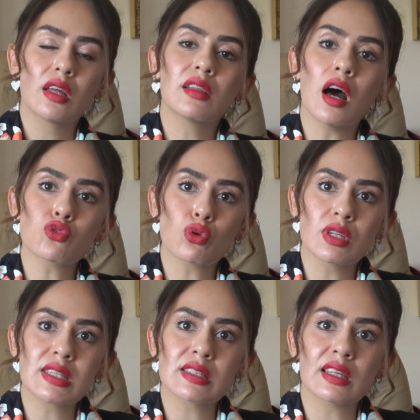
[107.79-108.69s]
Daha
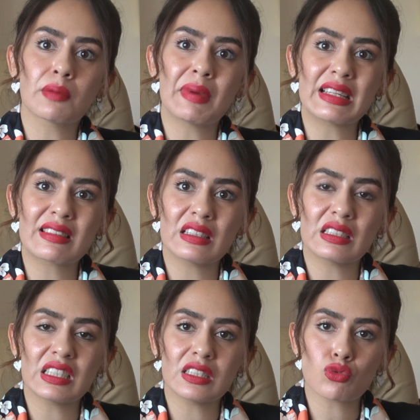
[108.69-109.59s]
sonrasında da
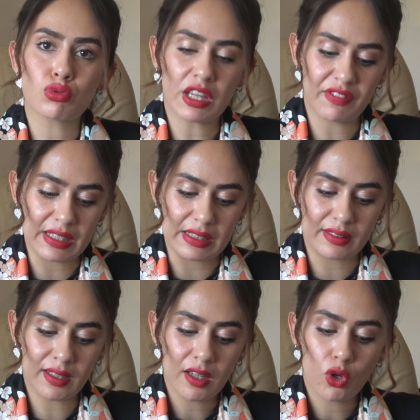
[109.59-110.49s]
belediyelere yine süre
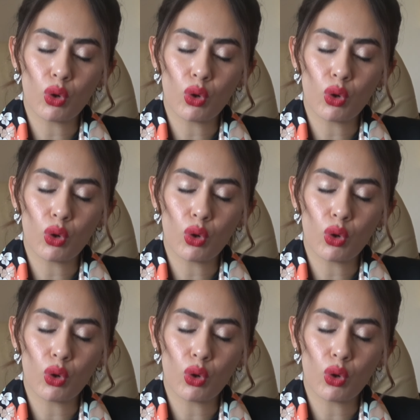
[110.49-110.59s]
verildi.